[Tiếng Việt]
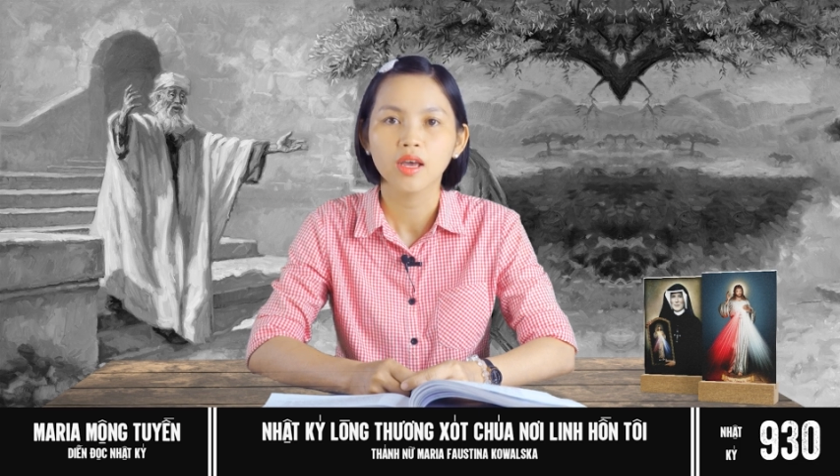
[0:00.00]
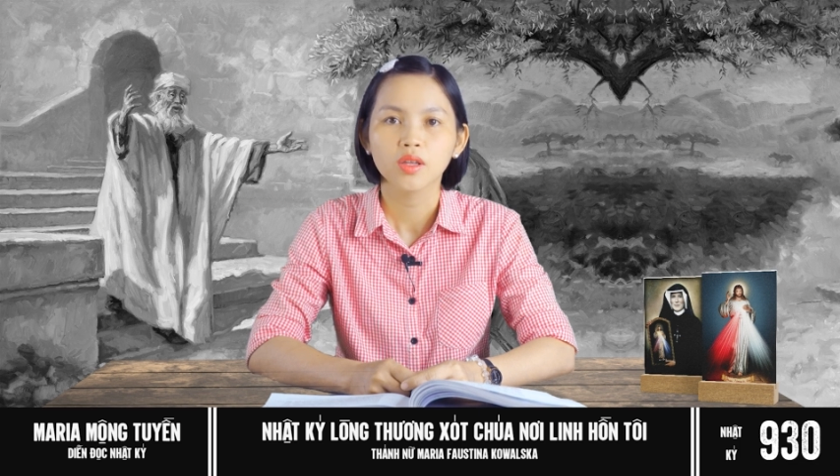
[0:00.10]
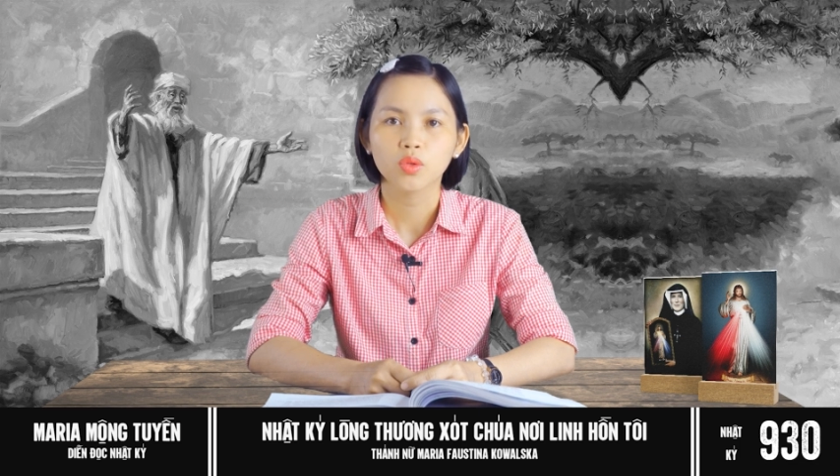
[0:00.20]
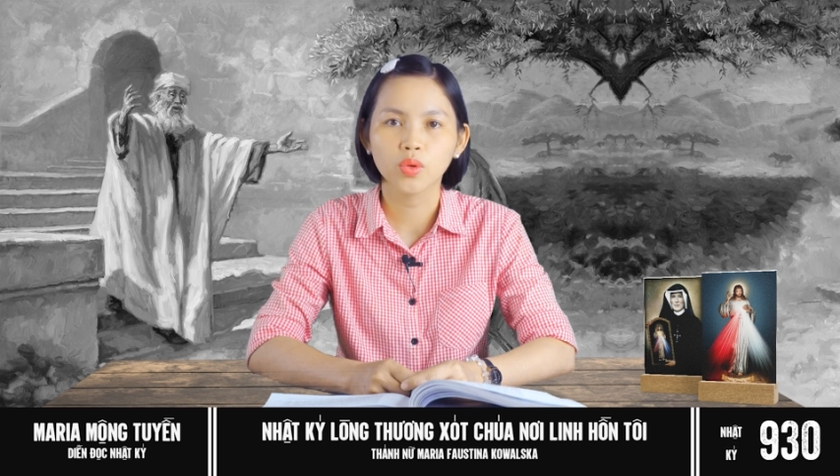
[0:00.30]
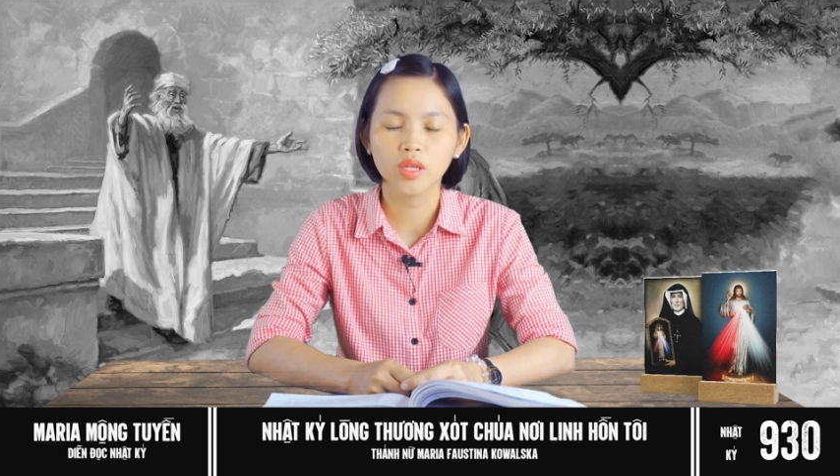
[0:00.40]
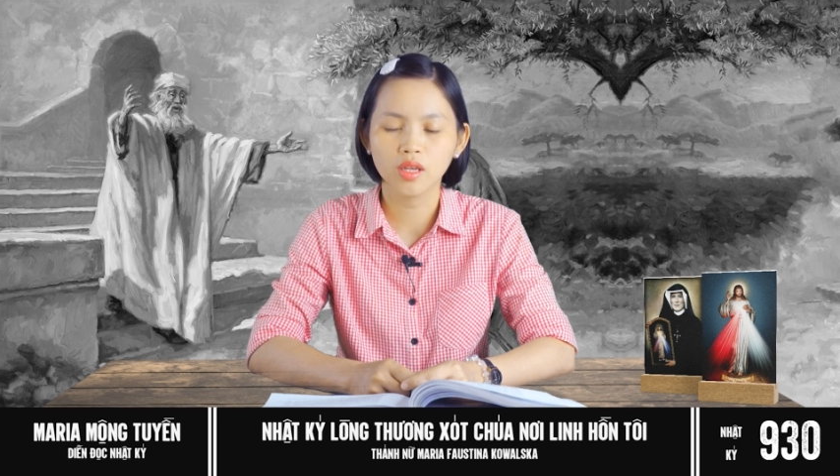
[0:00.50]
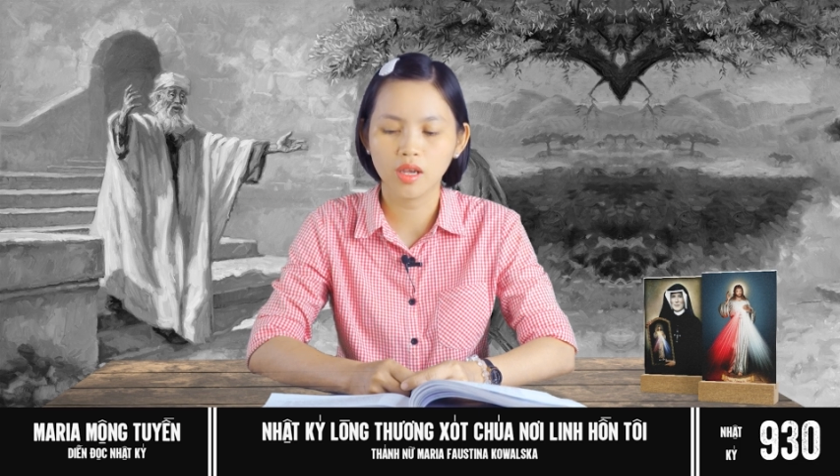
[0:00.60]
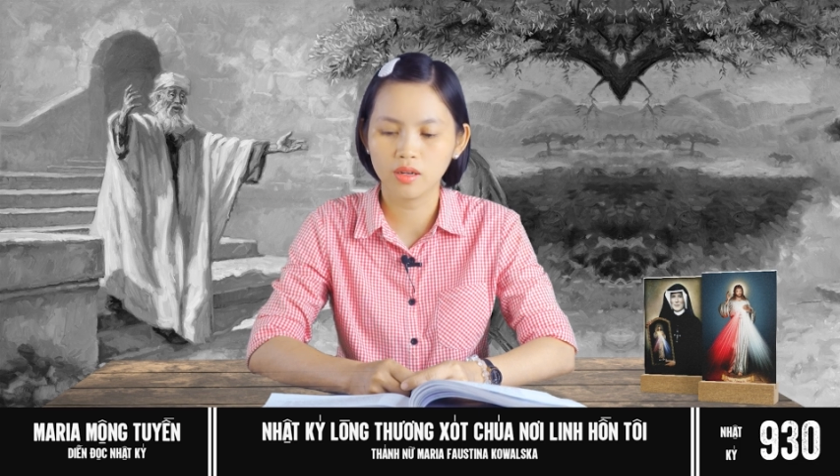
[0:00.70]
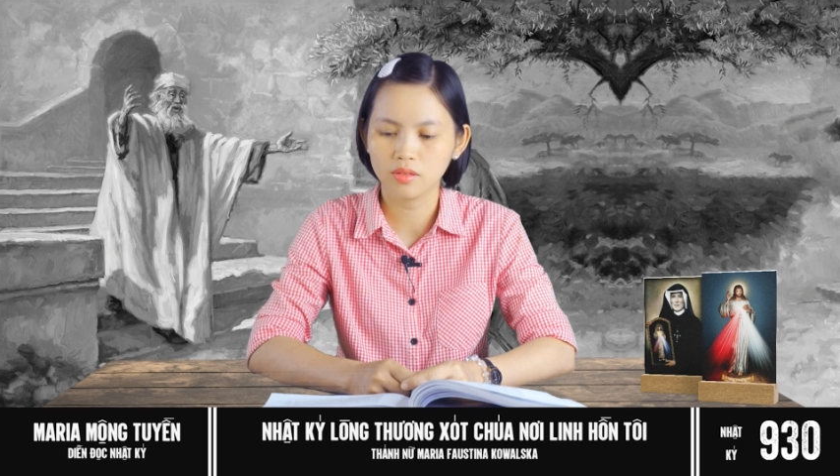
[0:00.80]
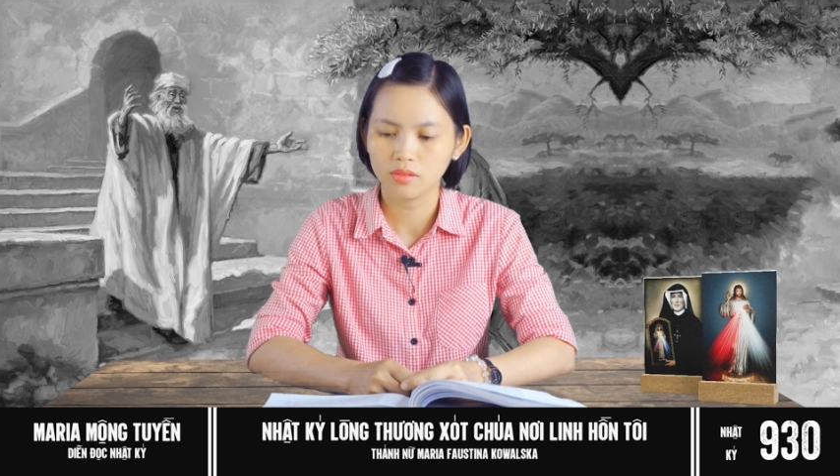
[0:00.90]
Tuy
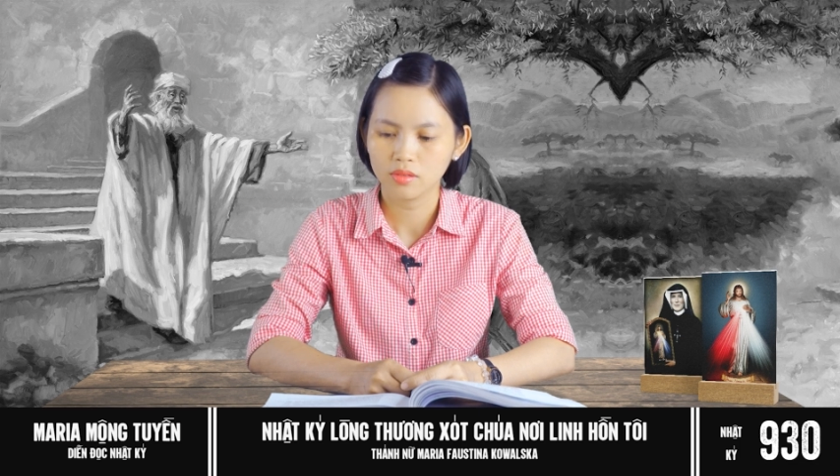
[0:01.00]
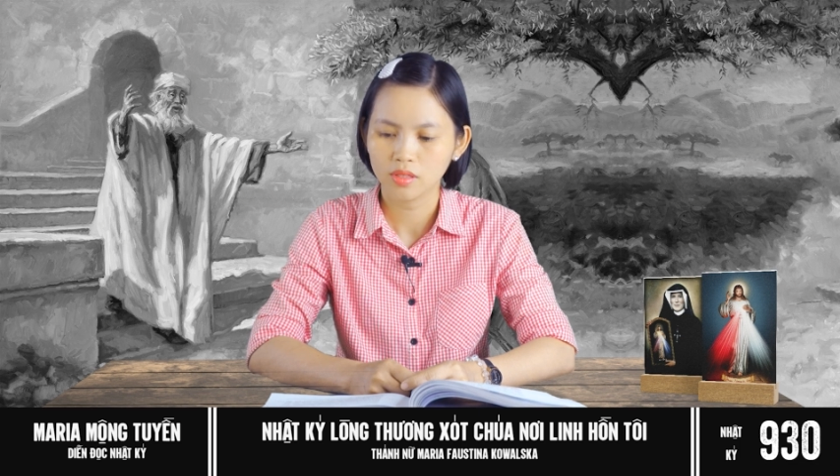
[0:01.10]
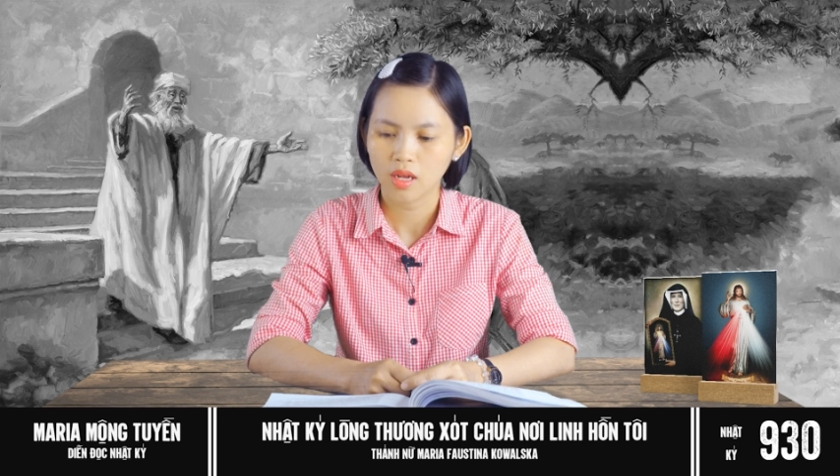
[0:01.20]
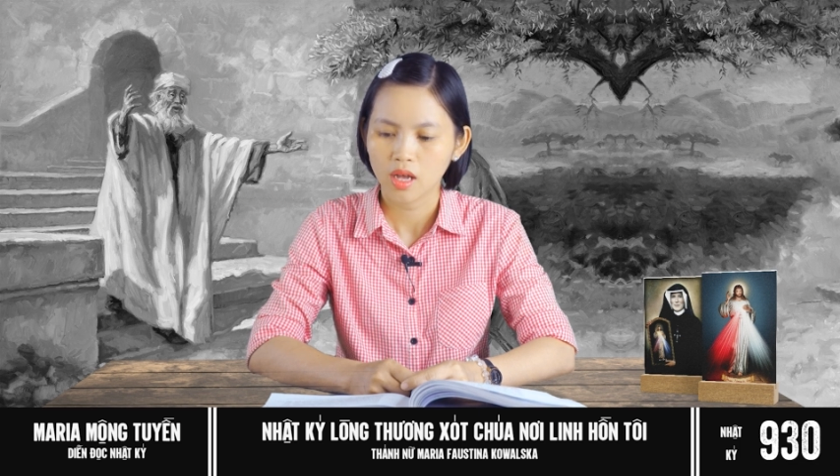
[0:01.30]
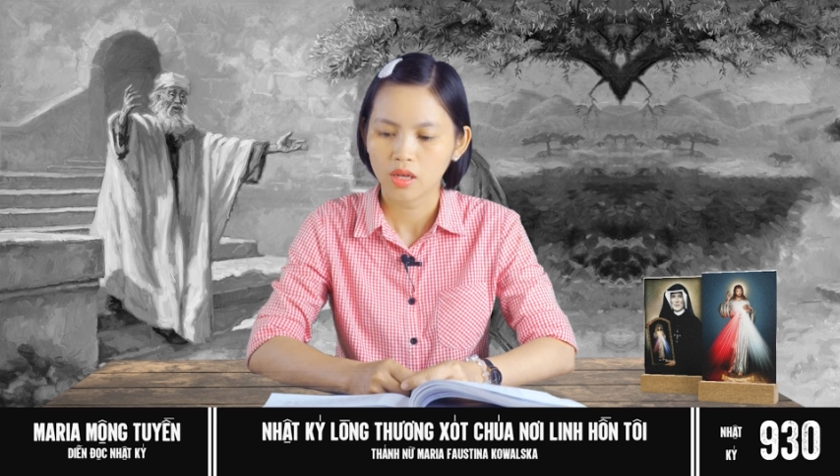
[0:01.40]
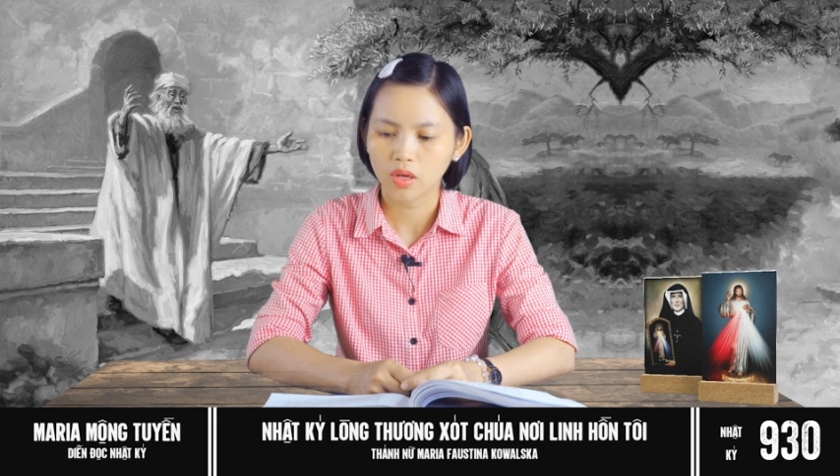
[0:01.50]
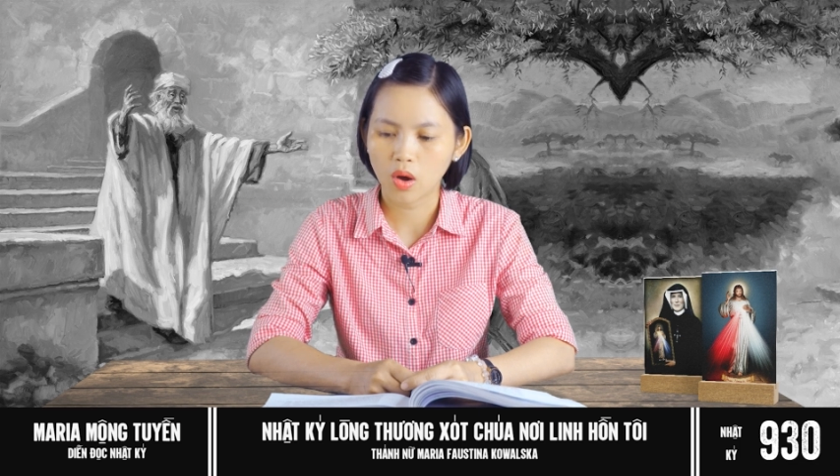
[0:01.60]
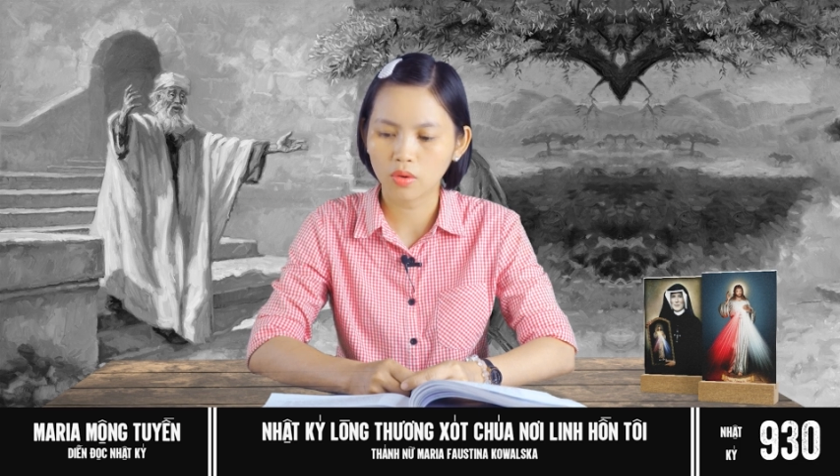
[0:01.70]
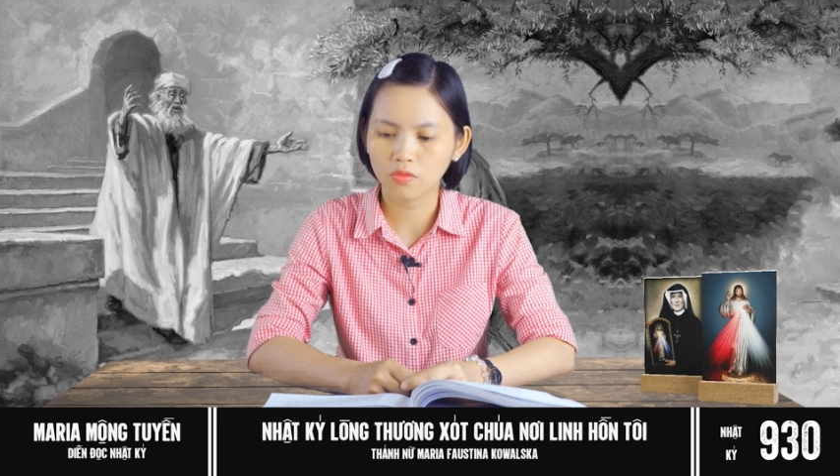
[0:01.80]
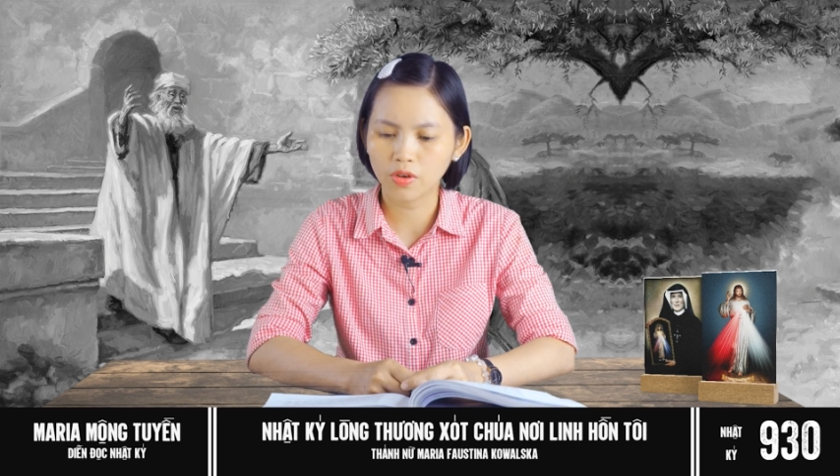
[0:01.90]
nhiên,
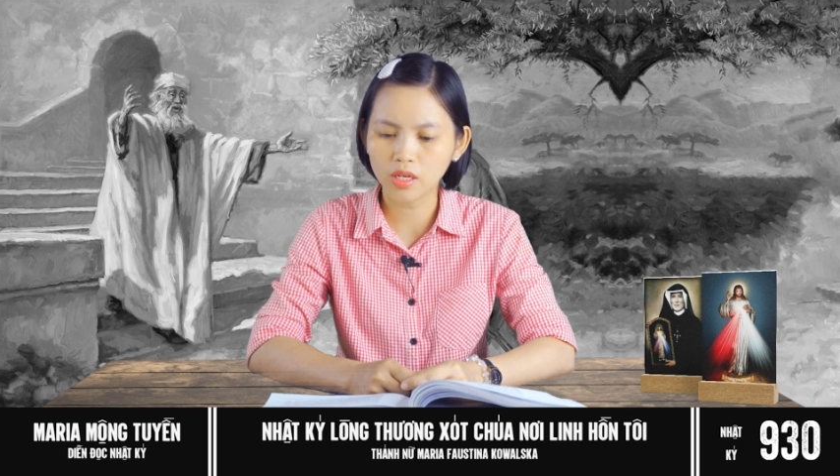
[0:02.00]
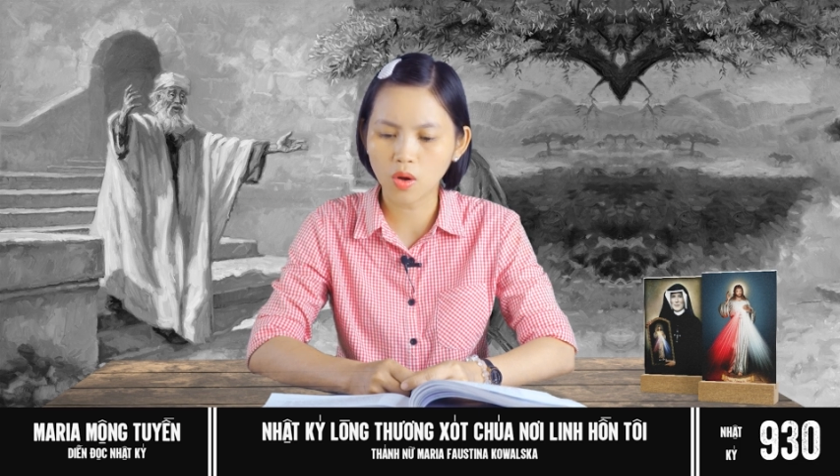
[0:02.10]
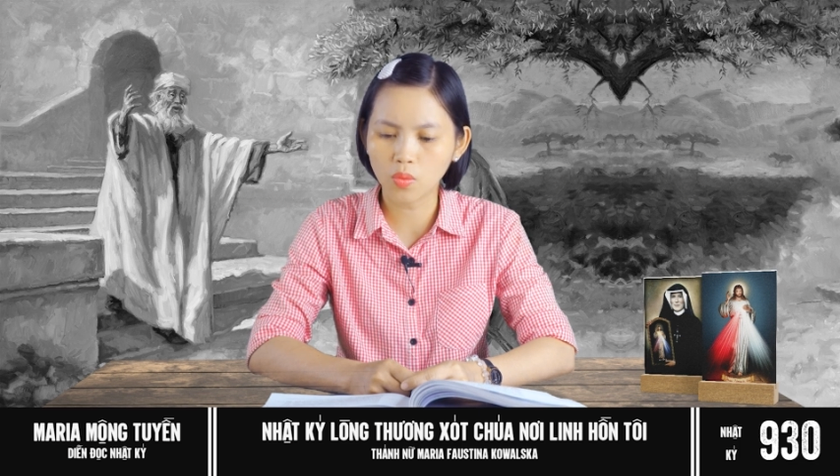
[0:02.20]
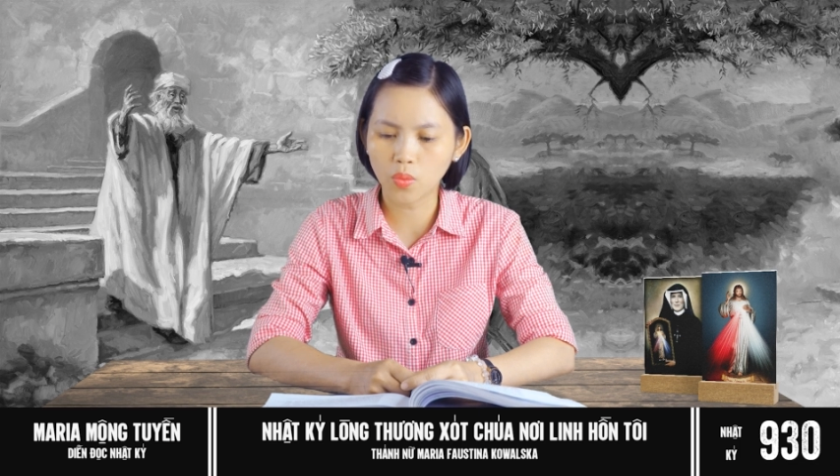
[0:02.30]
con vẫn không